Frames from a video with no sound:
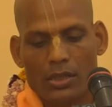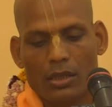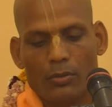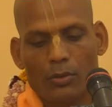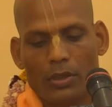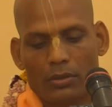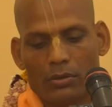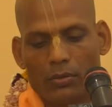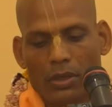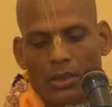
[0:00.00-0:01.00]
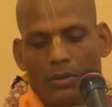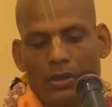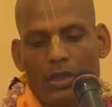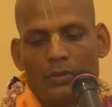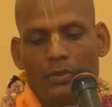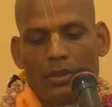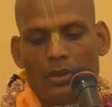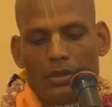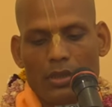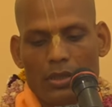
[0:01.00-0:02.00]
अनुवाद एवं
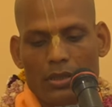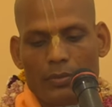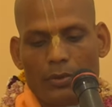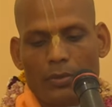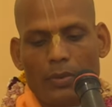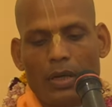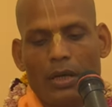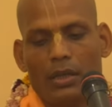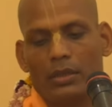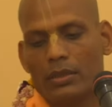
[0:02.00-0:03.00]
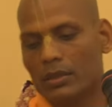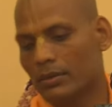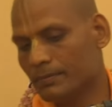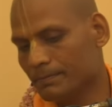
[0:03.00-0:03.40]
तात्पर्य जय शिला की